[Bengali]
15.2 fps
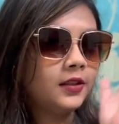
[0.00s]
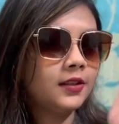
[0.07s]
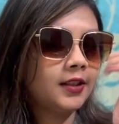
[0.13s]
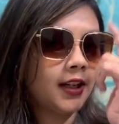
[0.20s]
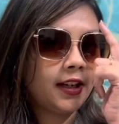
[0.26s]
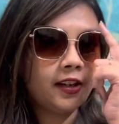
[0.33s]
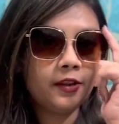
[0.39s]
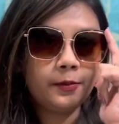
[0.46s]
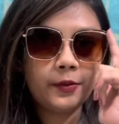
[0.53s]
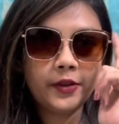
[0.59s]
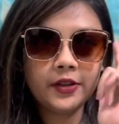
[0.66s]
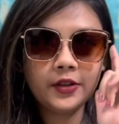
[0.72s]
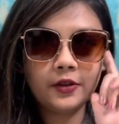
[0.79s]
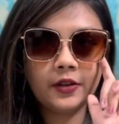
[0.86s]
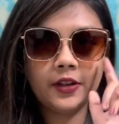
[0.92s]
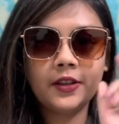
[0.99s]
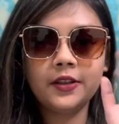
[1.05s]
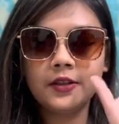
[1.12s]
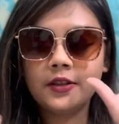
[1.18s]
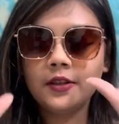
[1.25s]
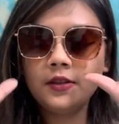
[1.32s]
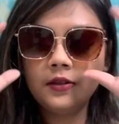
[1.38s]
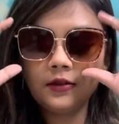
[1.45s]
টাইগার প্রিন্ট করা
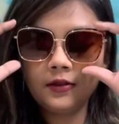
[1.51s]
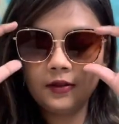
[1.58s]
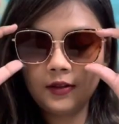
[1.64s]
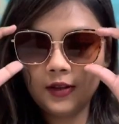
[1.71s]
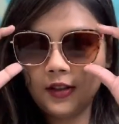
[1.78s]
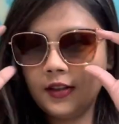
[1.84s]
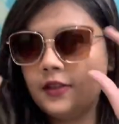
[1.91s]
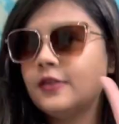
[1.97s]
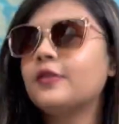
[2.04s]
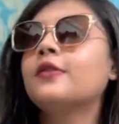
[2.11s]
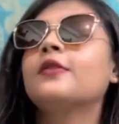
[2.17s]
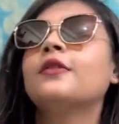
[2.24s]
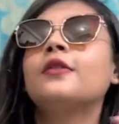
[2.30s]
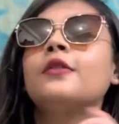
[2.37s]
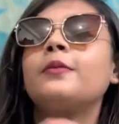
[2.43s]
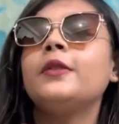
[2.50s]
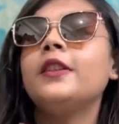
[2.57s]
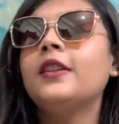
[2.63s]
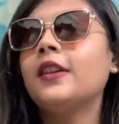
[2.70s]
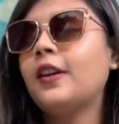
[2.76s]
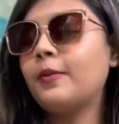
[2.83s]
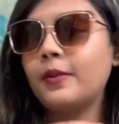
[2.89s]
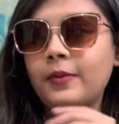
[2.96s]
আছে আর খুবই
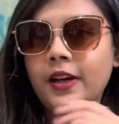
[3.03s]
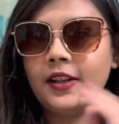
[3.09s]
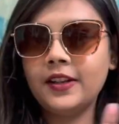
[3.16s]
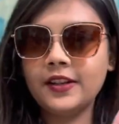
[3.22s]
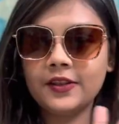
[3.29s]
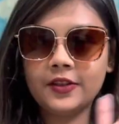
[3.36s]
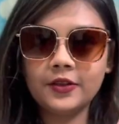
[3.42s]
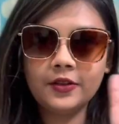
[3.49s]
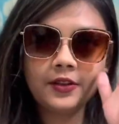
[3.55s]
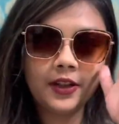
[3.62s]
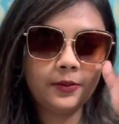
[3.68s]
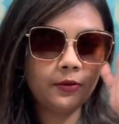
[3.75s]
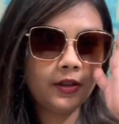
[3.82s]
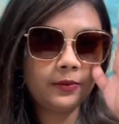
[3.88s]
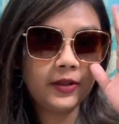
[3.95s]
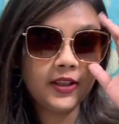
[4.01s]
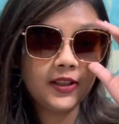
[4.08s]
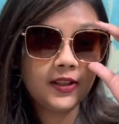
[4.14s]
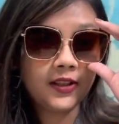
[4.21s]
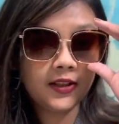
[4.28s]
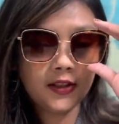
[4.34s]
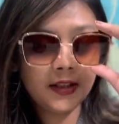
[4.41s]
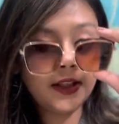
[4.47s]
আমার ভালো লেগেছিল তাই বলে আমি এটা
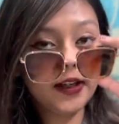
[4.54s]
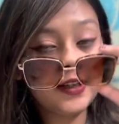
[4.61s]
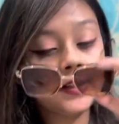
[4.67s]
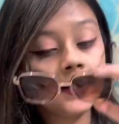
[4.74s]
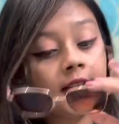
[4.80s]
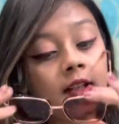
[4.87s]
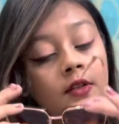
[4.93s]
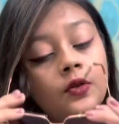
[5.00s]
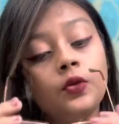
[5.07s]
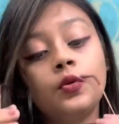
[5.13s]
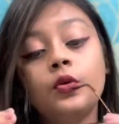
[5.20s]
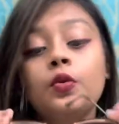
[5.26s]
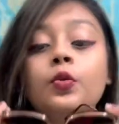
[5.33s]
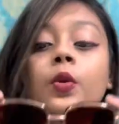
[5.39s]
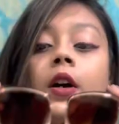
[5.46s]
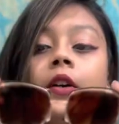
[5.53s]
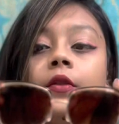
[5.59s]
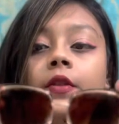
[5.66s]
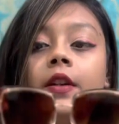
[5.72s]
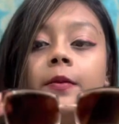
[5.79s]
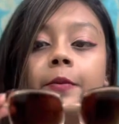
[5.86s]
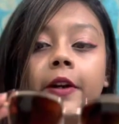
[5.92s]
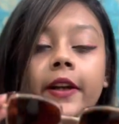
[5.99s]
নিয়েছি এটা কিন্তু টু
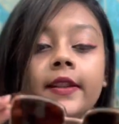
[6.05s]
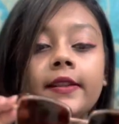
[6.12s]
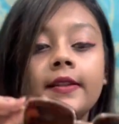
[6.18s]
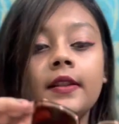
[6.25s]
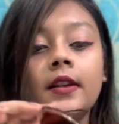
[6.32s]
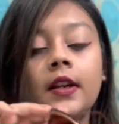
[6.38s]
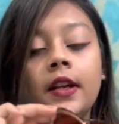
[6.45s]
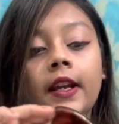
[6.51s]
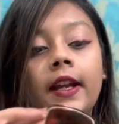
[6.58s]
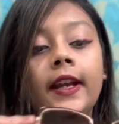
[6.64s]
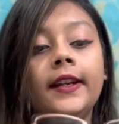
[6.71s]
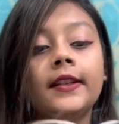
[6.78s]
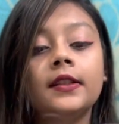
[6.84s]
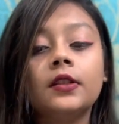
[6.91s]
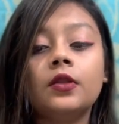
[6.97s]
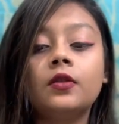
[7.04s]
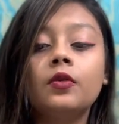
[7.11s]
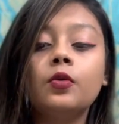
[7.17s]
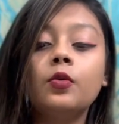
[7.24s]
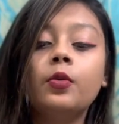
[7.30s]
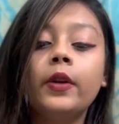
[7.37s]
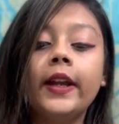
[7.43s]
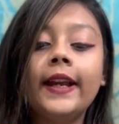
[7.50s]
হান্ড্রেড প্রাইস এটা
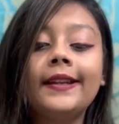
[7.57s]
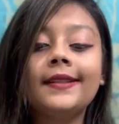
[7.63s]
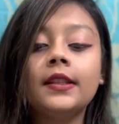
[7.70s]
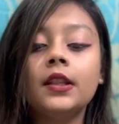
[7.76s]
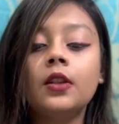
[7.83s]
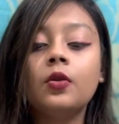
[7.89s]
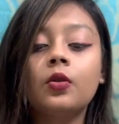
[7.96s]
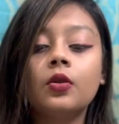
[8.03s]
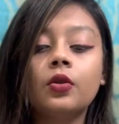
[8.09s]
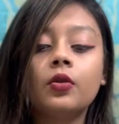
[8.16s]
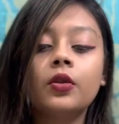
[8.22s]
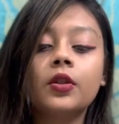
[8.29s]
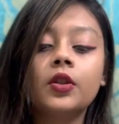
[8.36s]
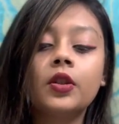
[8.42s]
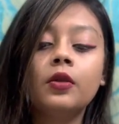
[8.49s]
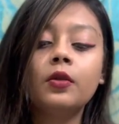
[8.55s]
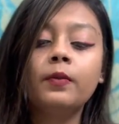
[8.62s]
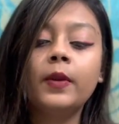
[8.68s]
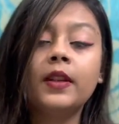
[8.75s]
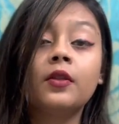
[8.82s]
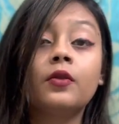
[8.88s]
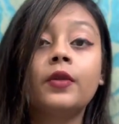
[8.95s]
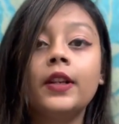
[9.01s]
টু এইটটি কোট করেছিল বা
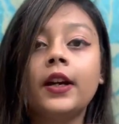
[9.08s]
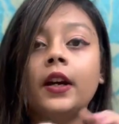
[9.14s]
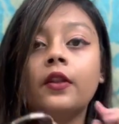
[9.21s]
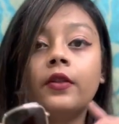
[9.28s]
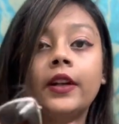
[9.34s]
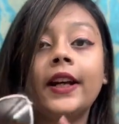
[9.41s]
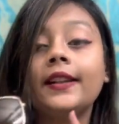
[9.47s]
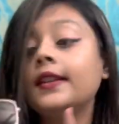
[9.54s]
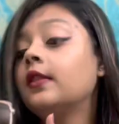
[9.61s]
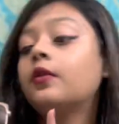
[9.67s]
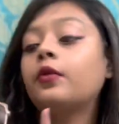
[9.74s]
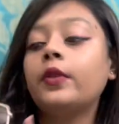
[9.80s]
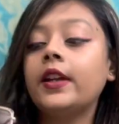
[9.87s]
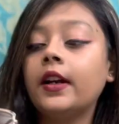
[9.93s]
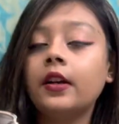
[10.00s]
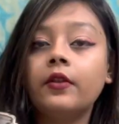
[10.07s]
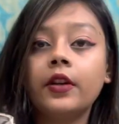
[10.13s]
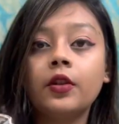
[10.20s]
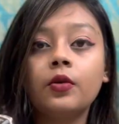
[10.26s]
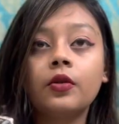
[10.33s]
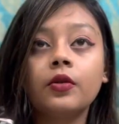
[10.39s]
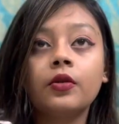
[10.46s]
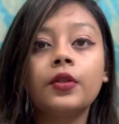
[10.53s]
থ্রি হান্ড্রেড আই থিঙ্ক থ্রি হান্ড্রেড
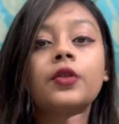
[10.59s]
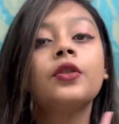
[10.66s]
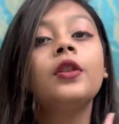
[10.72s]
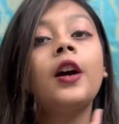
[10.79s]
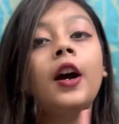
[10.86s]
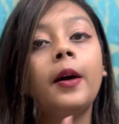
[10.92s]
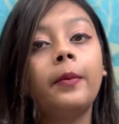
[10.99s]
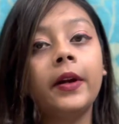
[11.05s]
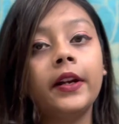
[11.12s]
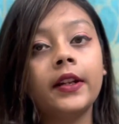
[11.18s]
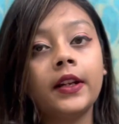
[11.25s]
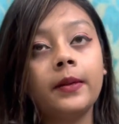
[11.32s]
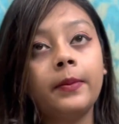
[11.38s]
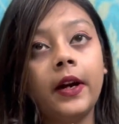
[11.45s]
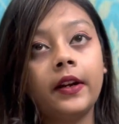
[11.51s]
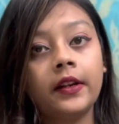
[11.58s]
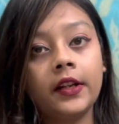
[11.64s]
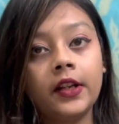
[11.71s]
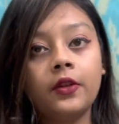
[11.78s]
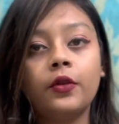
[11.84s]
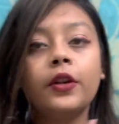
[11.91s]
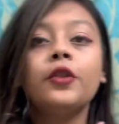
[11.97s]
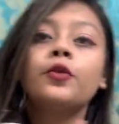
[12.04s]
কোট করেছিল আমরা এটাকে বার্গেনিং
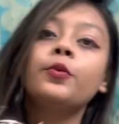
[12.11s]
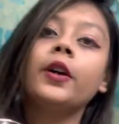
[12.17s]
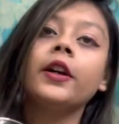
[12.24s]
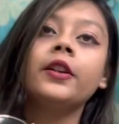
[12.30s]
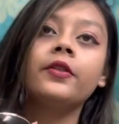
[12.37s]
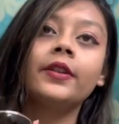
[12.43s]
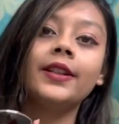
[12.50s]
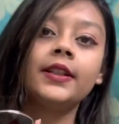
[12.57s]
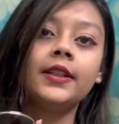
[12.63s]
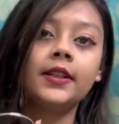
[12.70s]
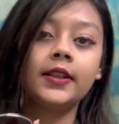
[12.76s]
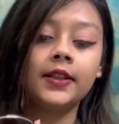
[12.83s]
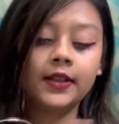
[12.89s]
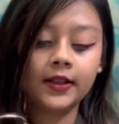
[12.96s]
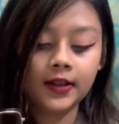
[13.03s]
করে টু হান্ড্রেডে নিয়েছি